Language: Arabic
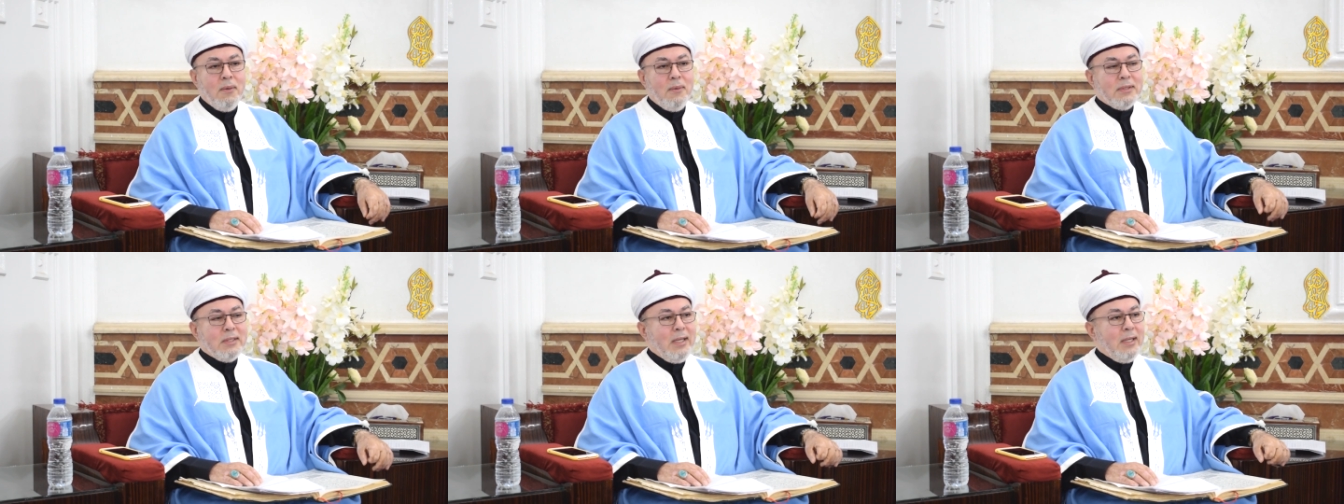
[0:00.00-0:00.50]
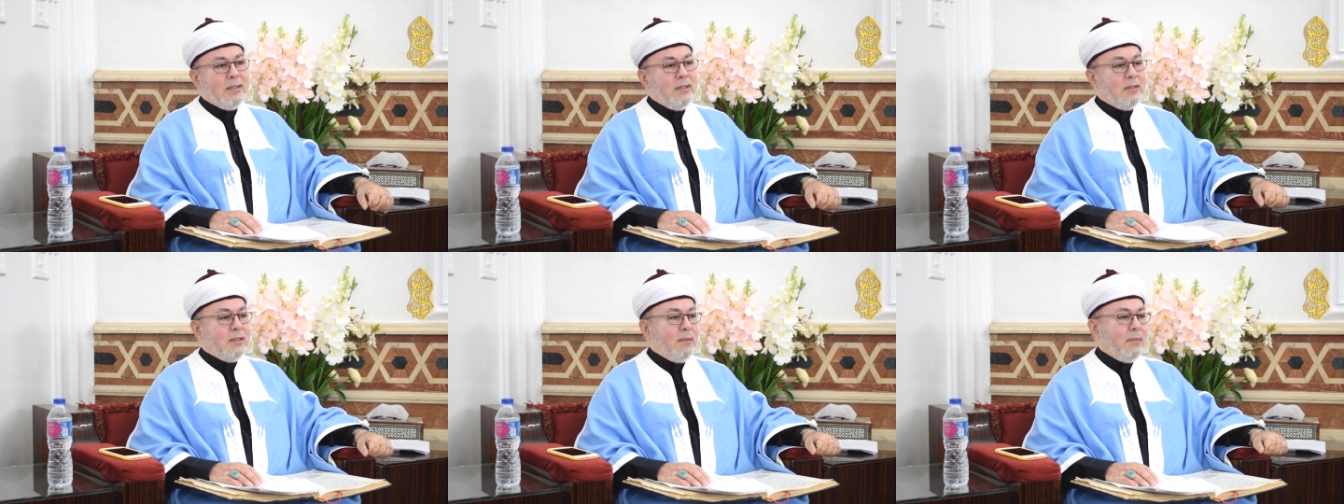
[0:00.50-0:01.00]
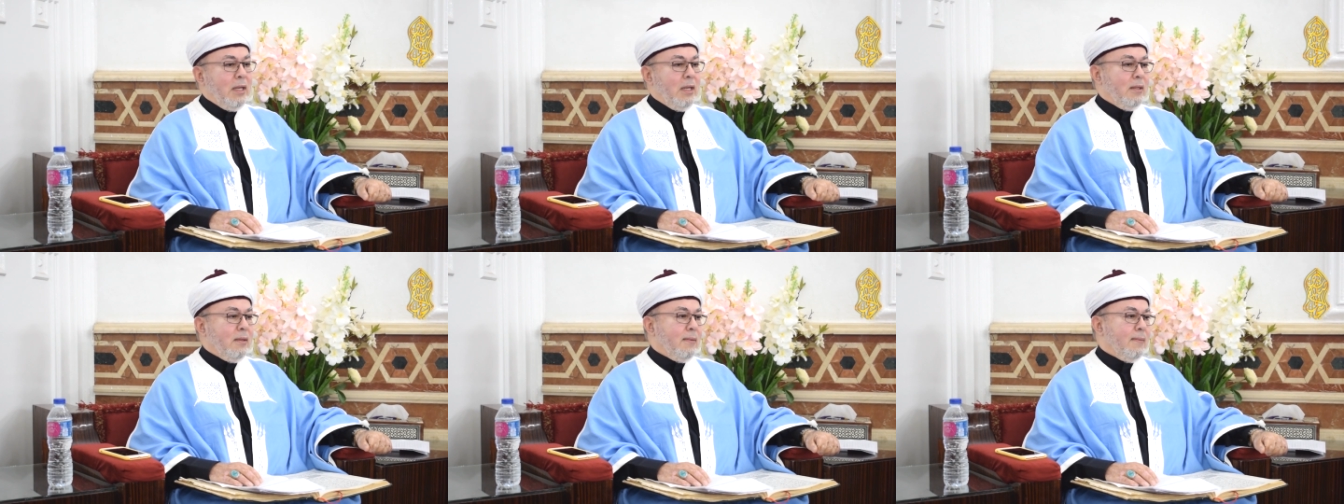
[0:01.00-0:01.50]
وسيأتي
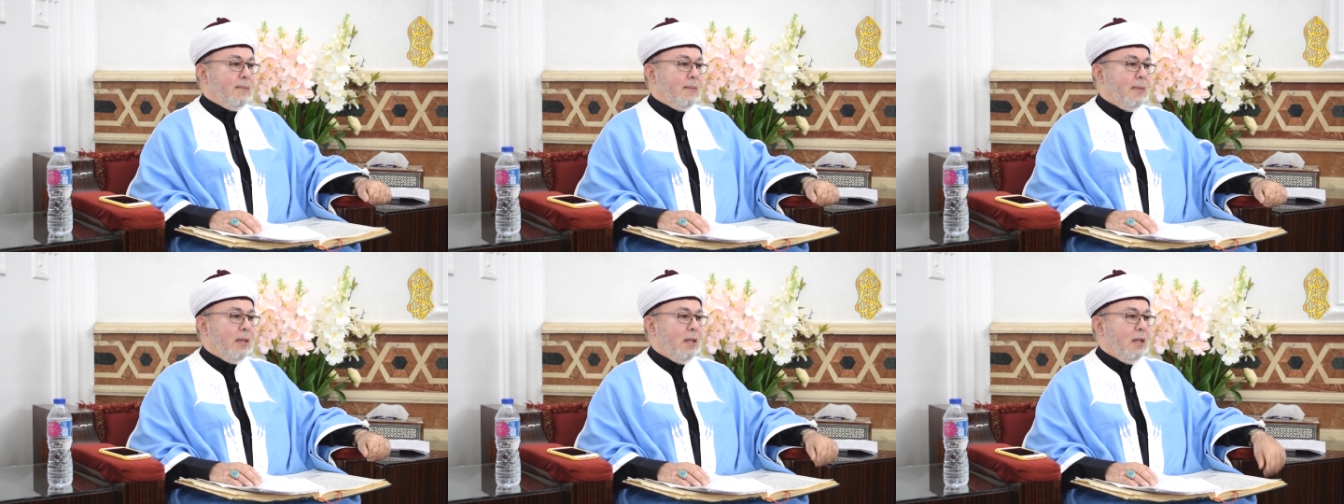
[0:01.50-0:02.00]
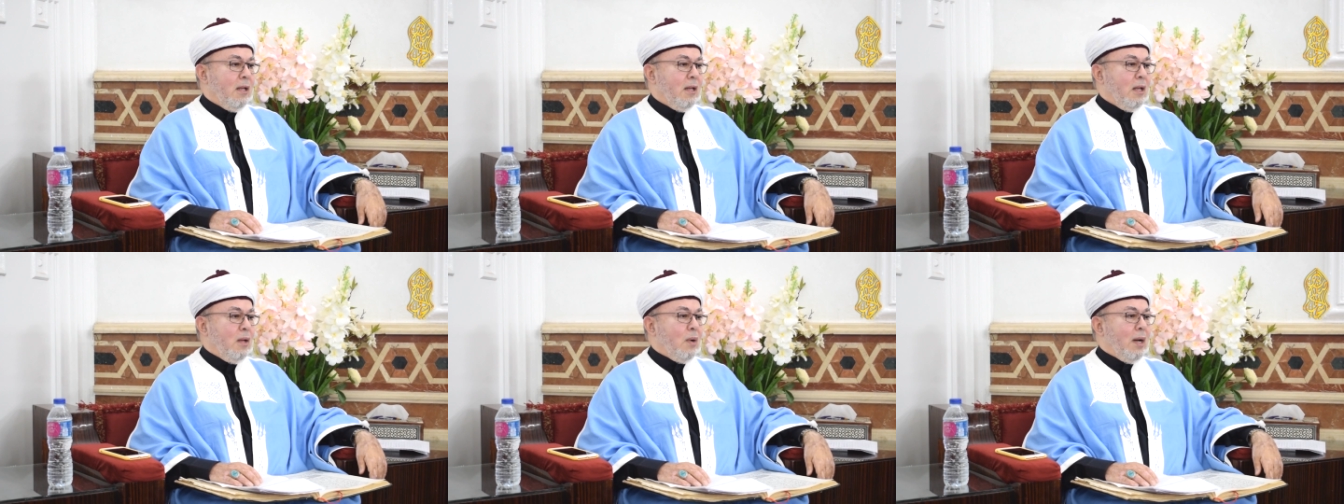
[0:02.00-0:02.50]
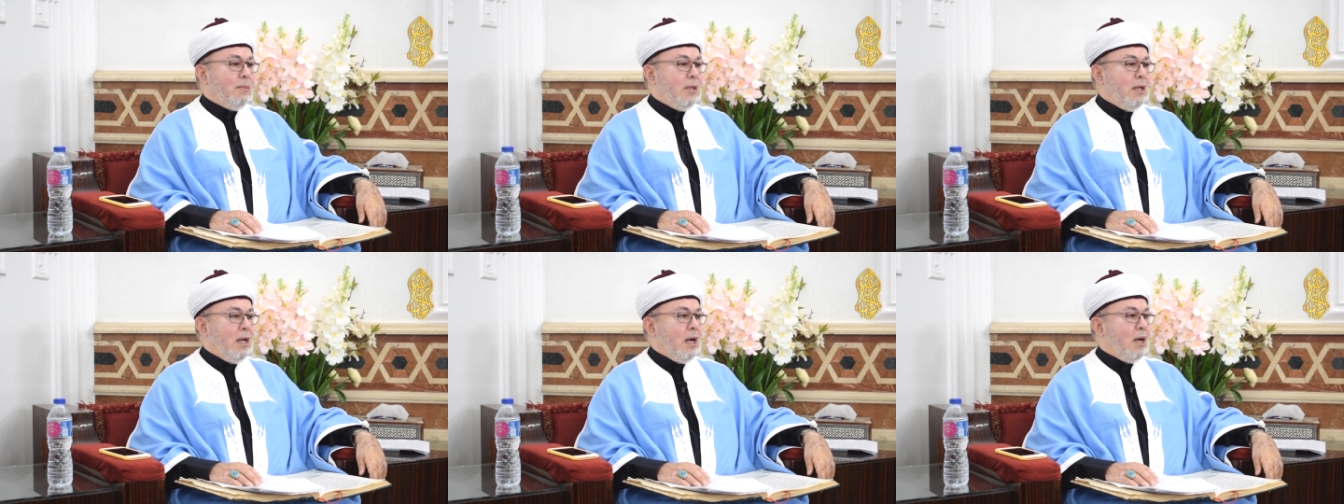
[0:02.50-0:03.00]
زمان لو
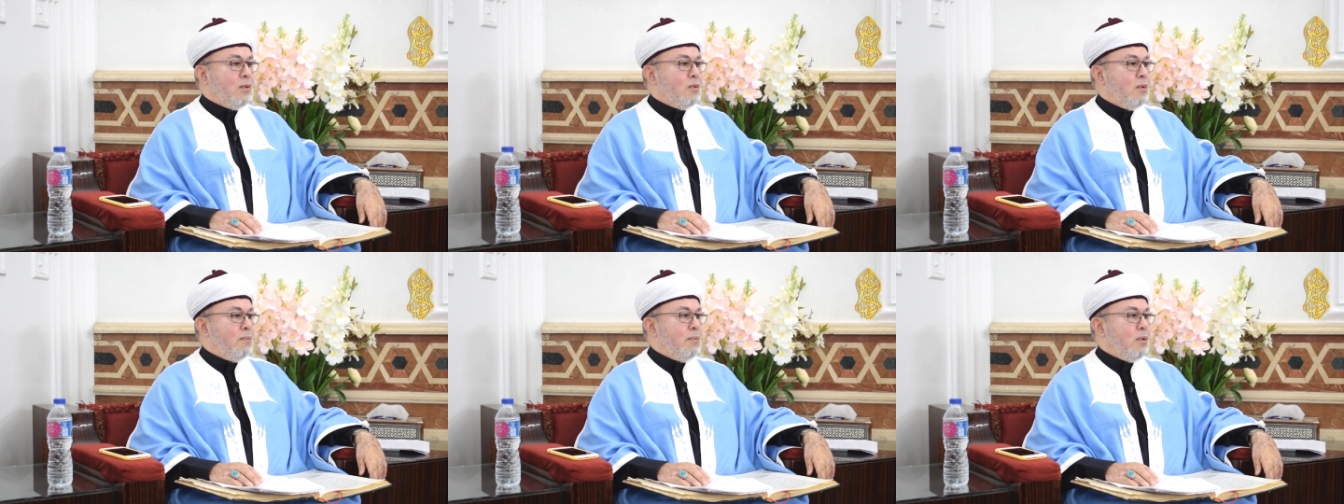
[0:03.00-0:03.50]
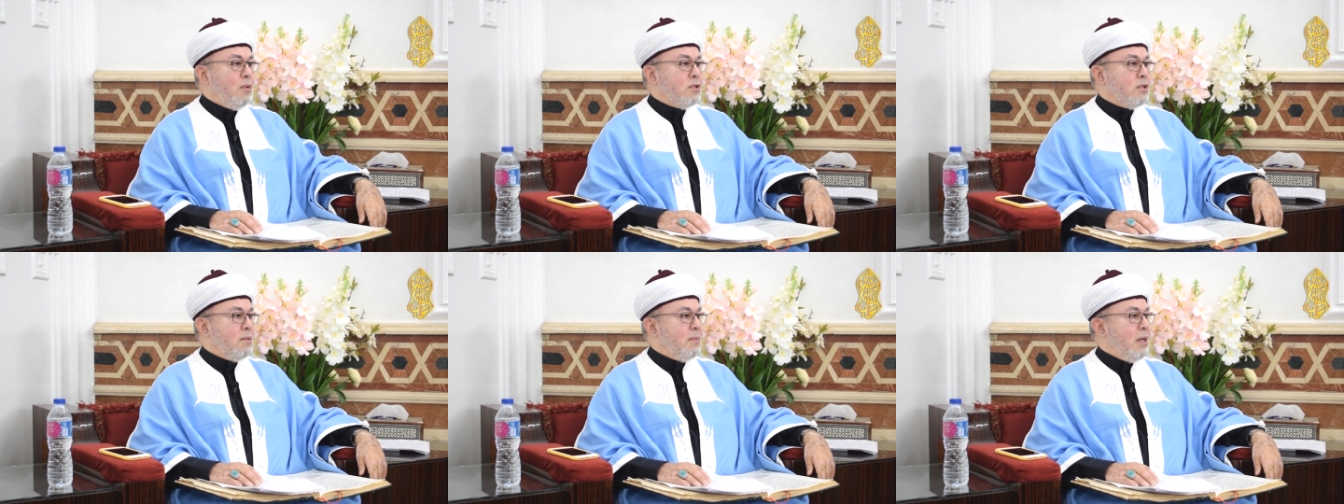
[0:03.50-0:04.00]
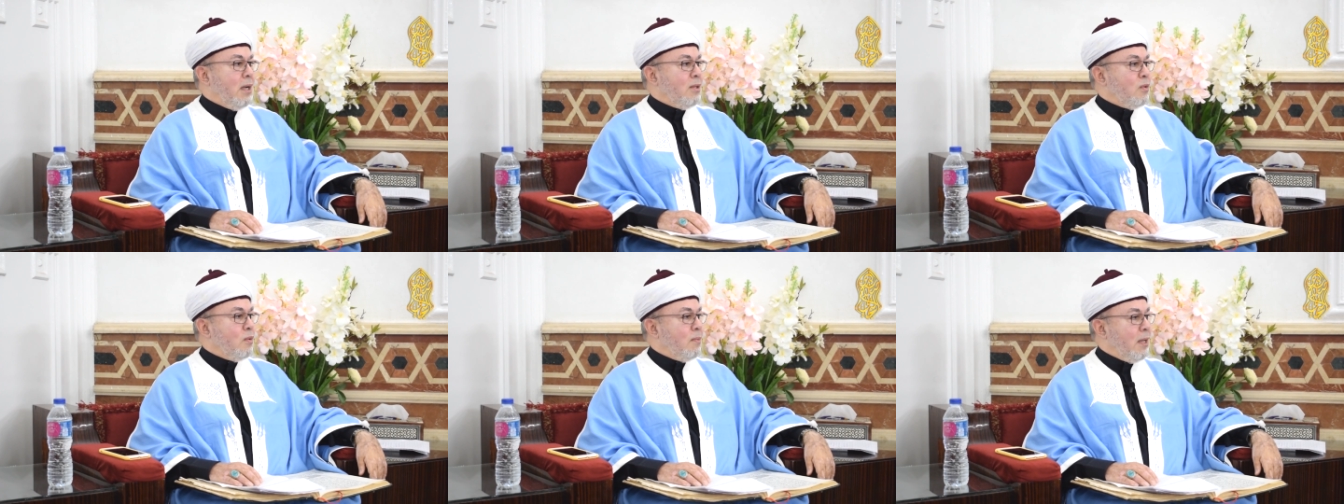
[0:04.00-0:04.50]
عمل أحدهم بعشر ما
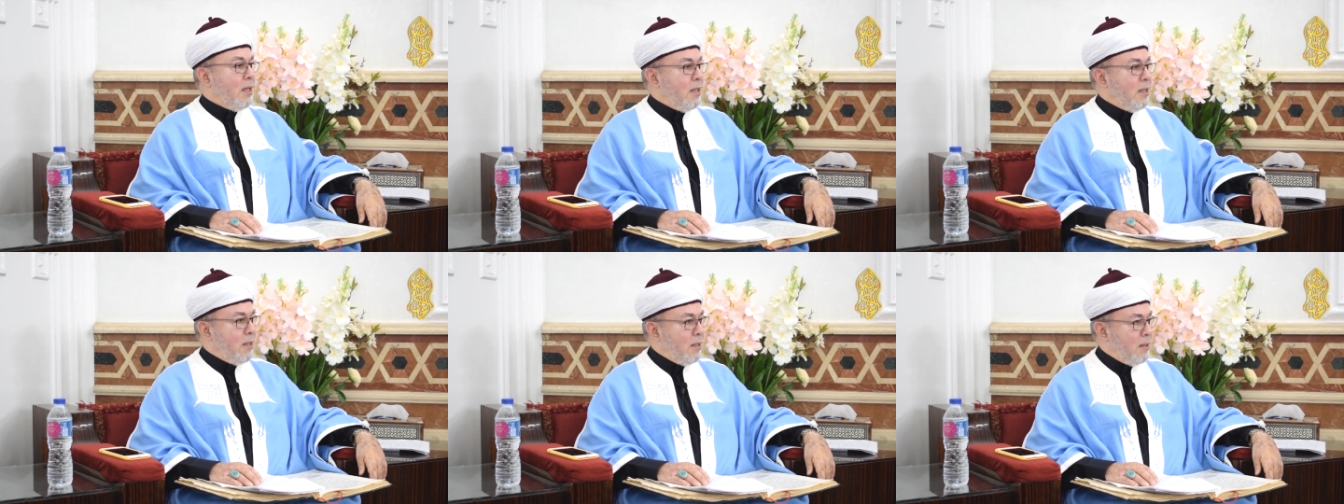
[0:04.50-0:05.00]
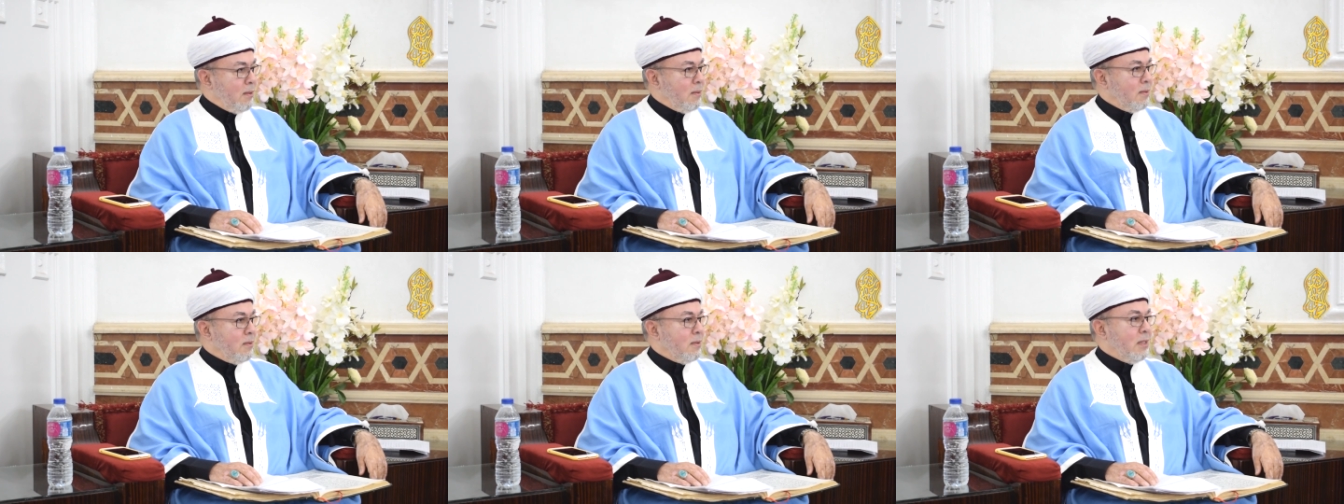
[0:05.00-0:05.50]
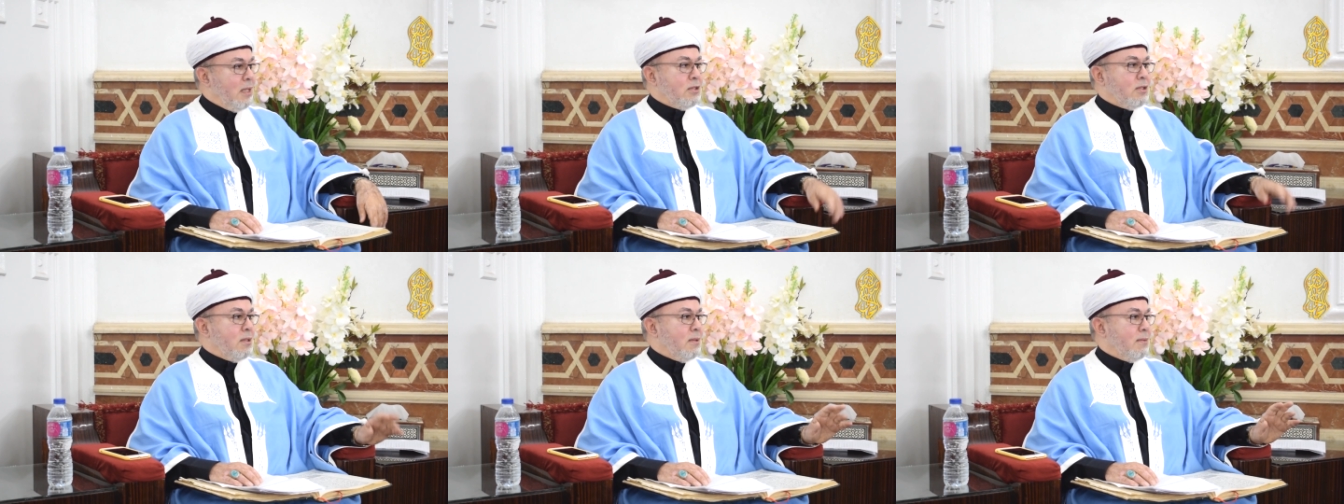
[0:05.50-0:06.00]
أنتم عليه
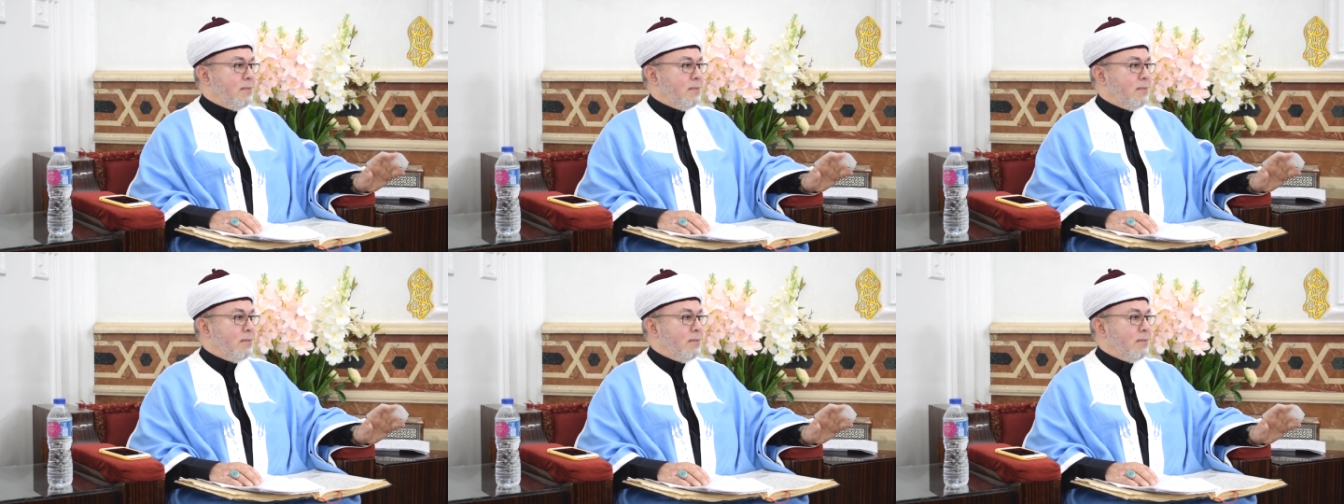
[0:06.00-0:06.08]
نجا